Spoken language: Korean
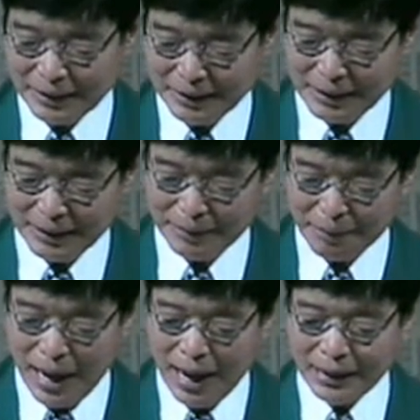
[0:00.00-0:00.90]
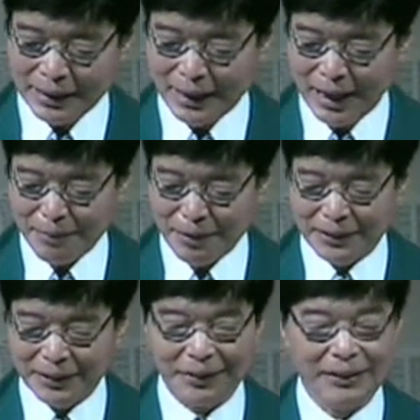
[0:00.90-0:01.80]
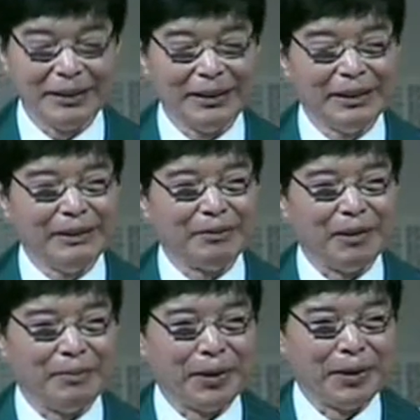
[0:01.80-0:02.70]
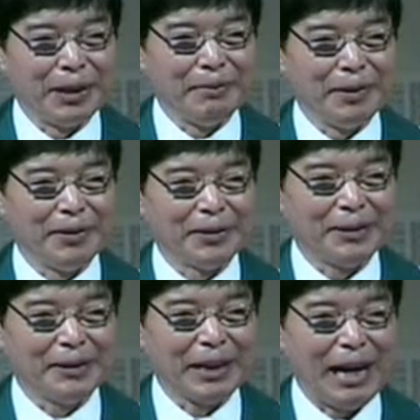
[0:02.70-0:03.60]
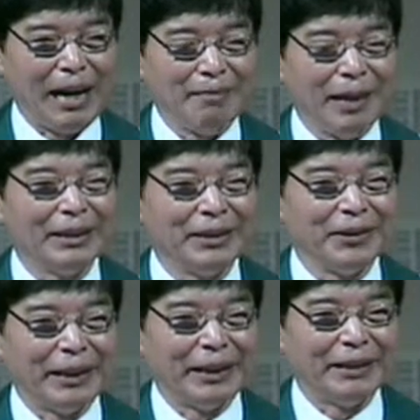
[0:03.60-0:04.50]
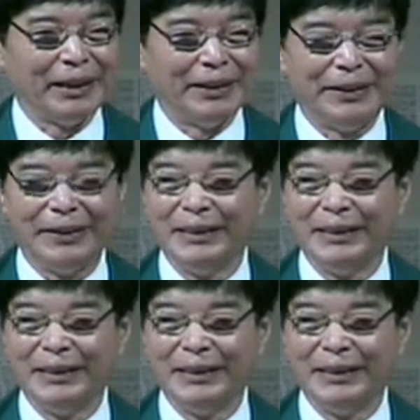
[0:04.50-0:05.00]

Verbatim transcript: 그파괴 가면은 뭐 별하별 것을 다 만들어 놨대요.